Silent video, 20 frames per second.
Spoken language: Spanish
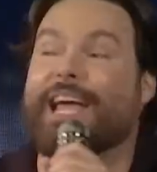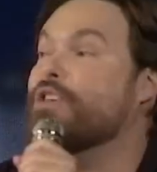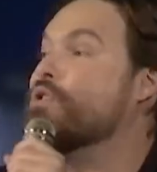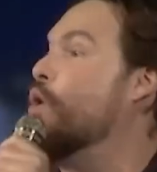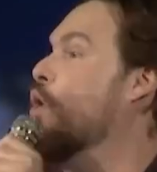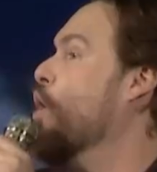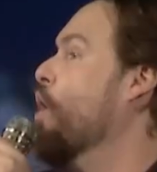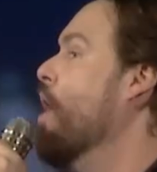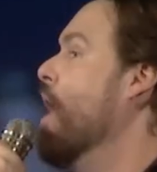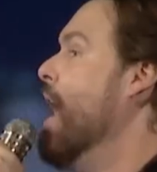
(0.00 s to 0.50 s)
es que
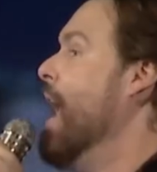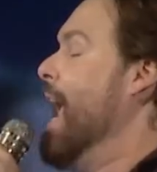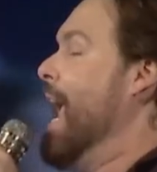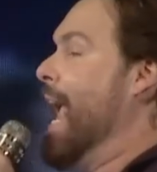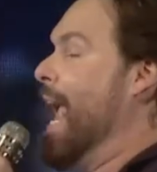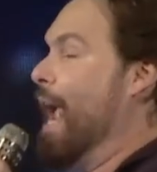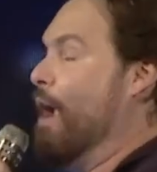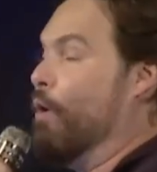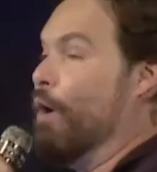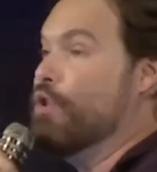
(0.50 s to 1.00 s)
yo,
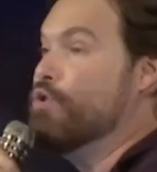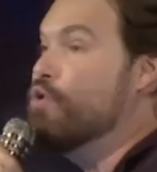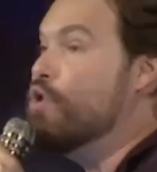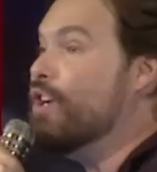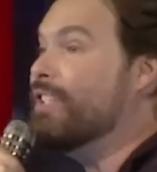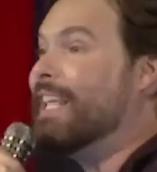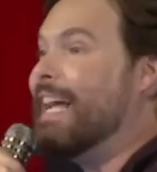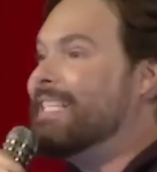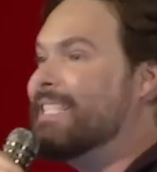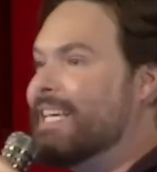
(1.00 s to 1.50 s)
cuando
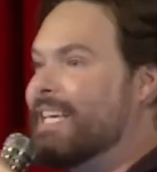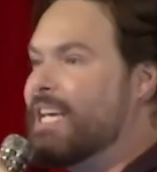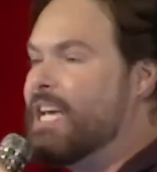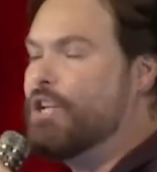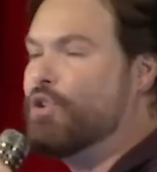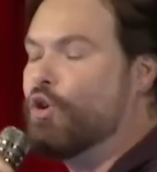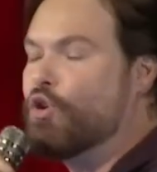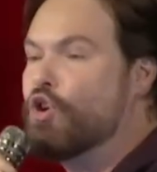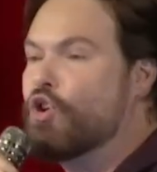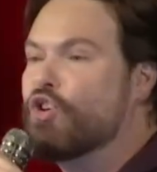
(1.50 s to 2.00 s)
uno está
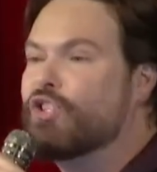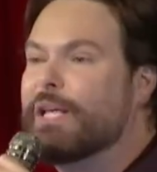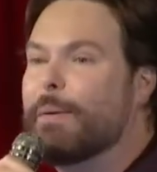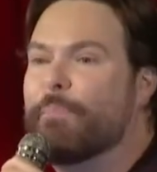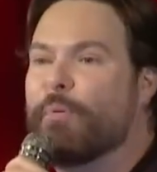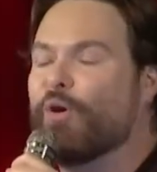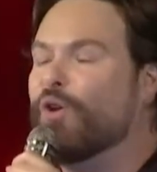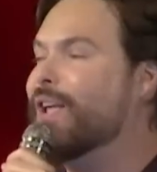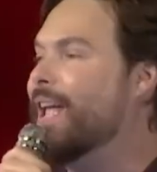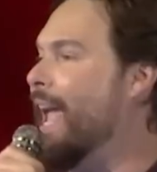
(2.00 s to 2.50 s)
chiquito, yo no sé
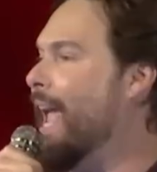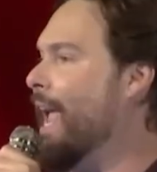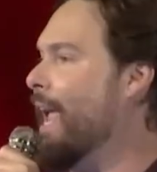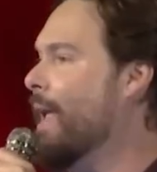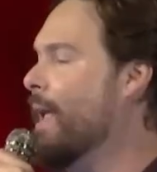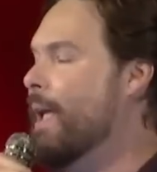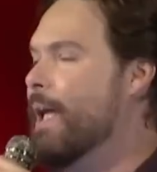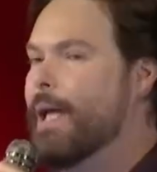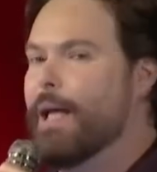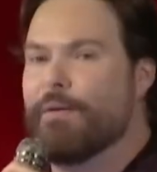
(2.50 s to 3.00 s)
por
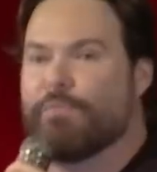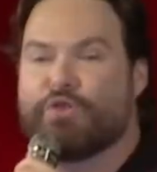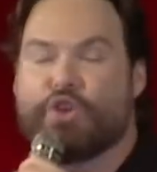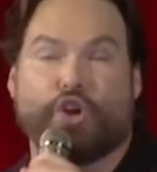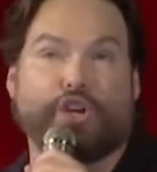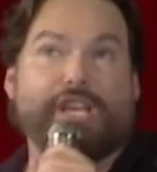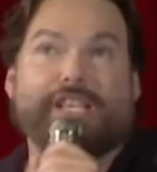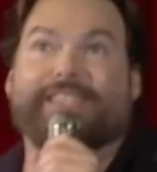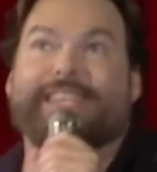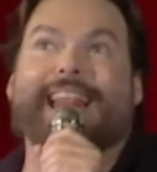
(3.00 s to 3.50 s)
qué,
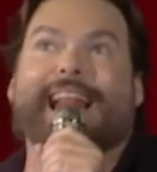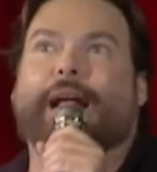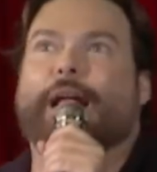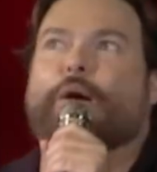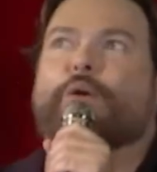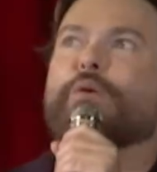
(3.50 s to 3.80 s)
yo quisiera